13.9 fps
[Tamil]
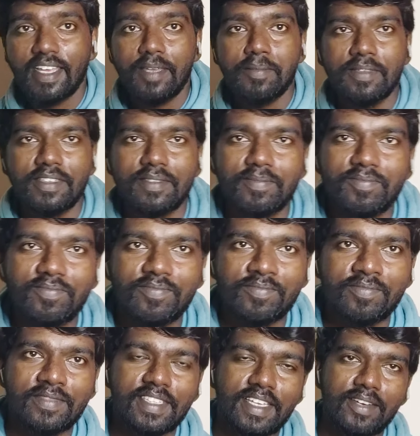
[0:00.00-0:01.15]
டைம் ம்
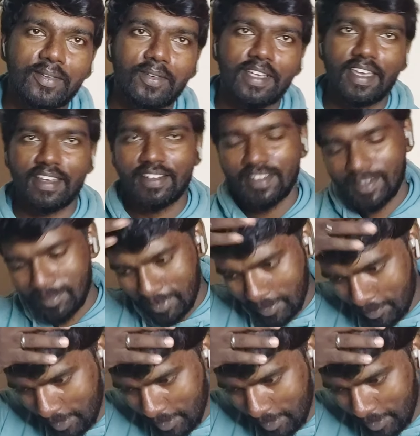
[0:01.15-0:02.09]
சரி ஓகே நம்ம அதை